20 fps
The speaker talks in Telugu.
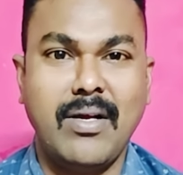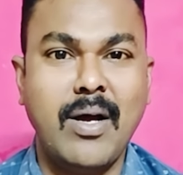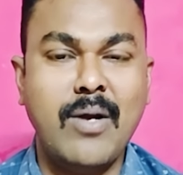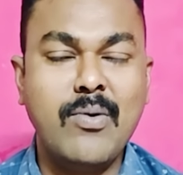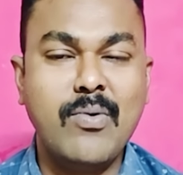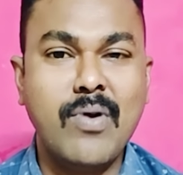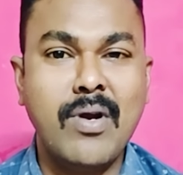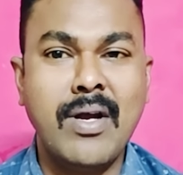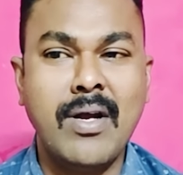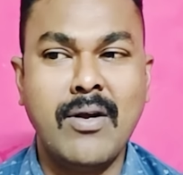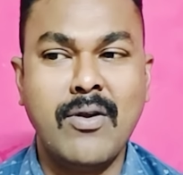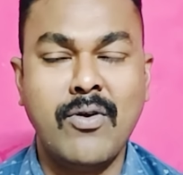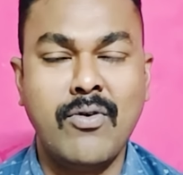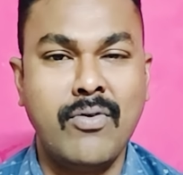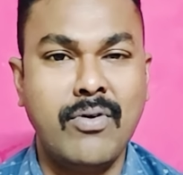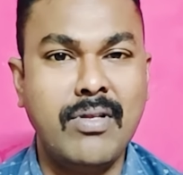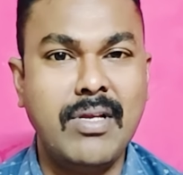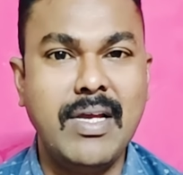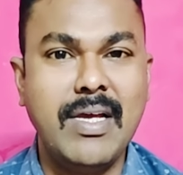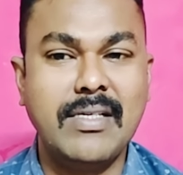అనుకుంటాం
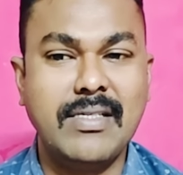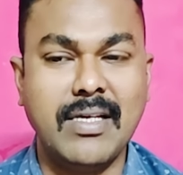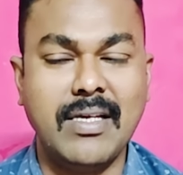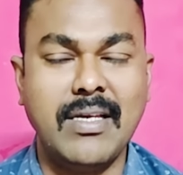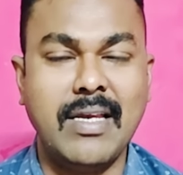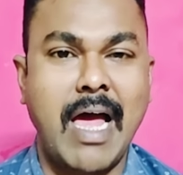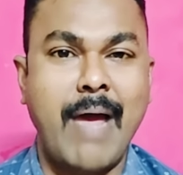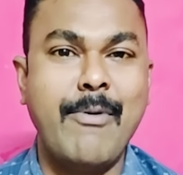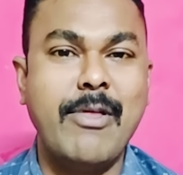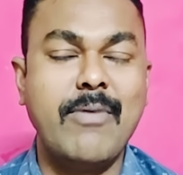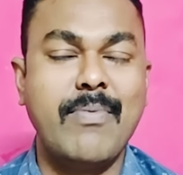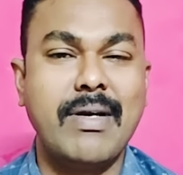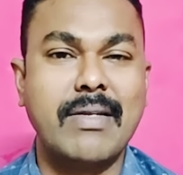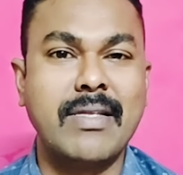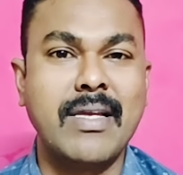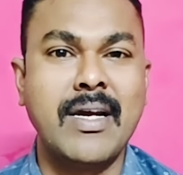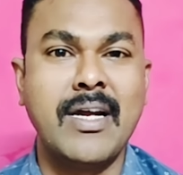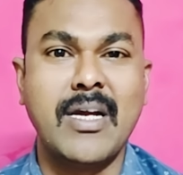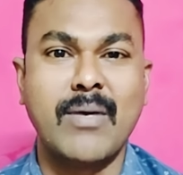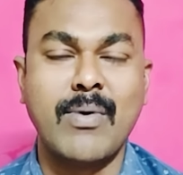వదిలేసి నా మీద
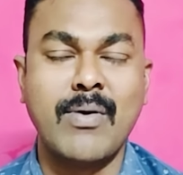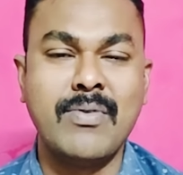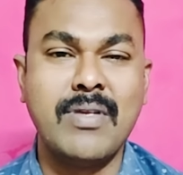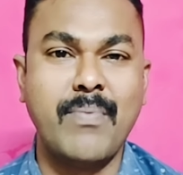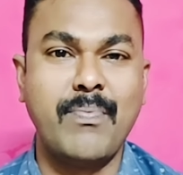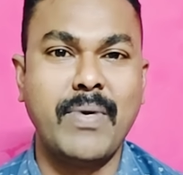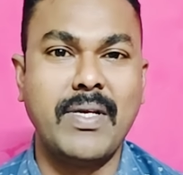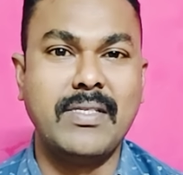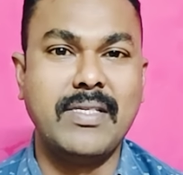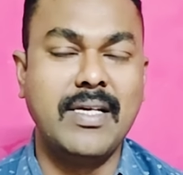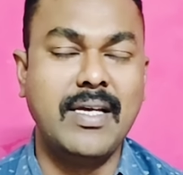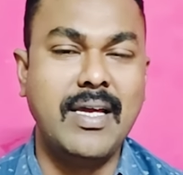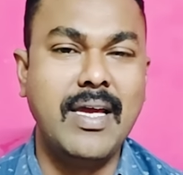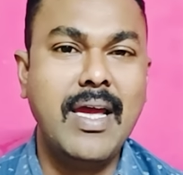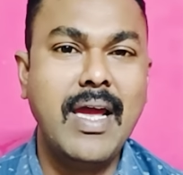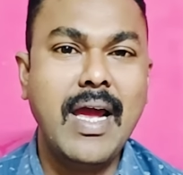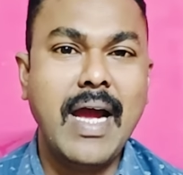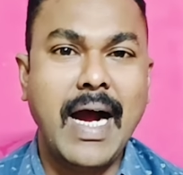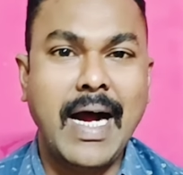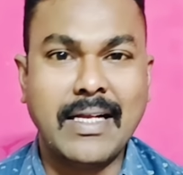పడతానంటారు బాబు అని చెప్పేసి
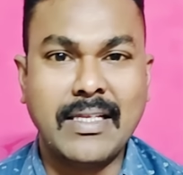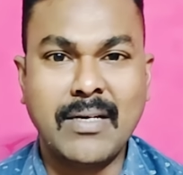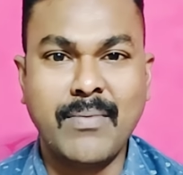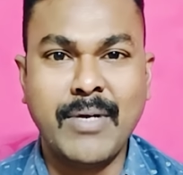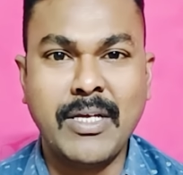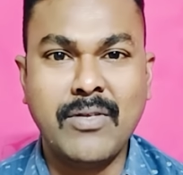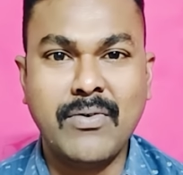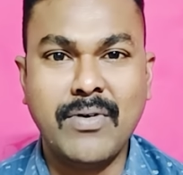అతని మీద